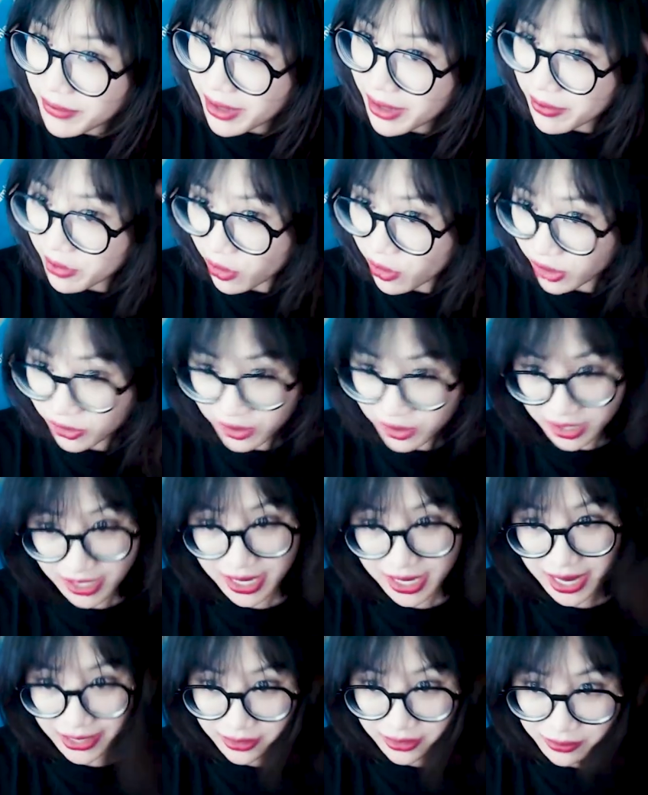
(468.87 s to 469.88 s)
mất còn có gần
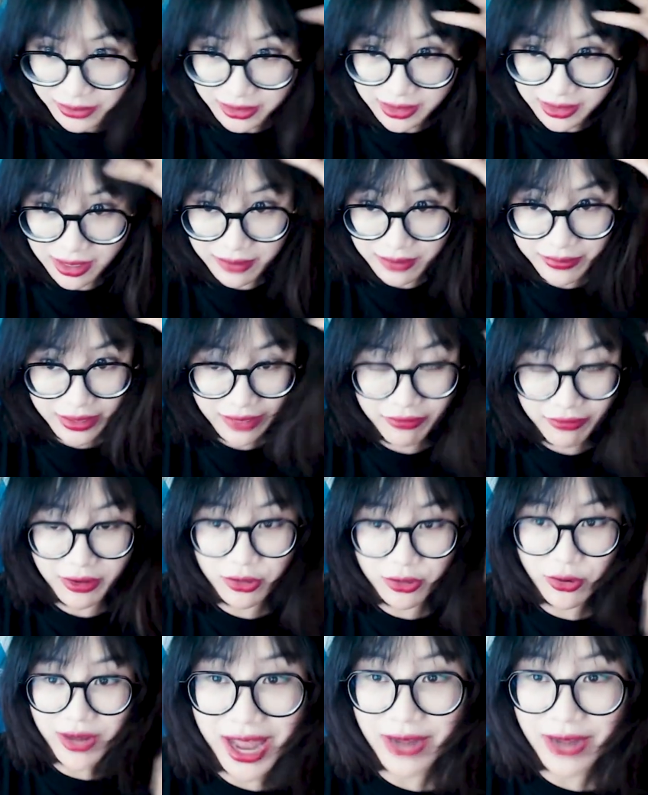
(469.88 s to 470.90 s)
này xong bây giờ mấy cái phần
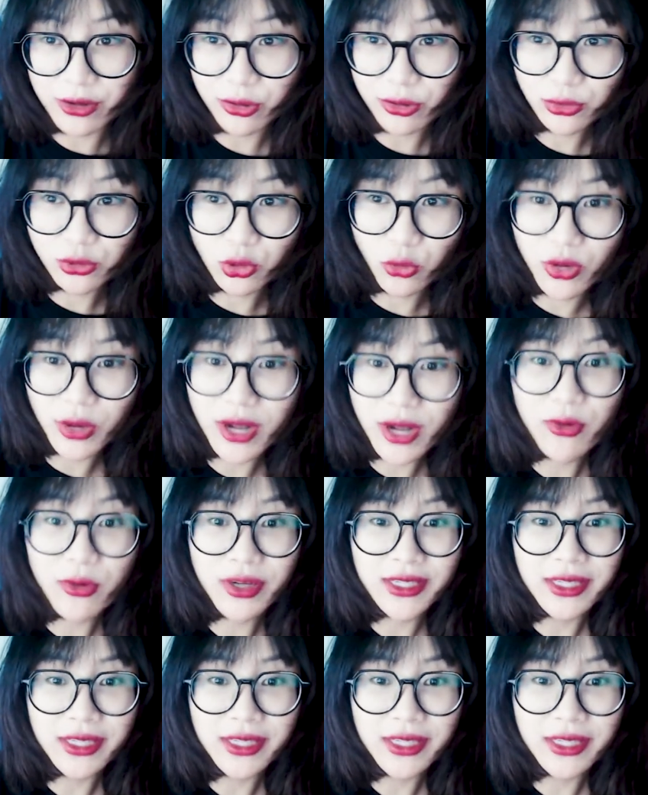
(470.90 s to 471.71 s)
còn lại nó cũng xù lên luôn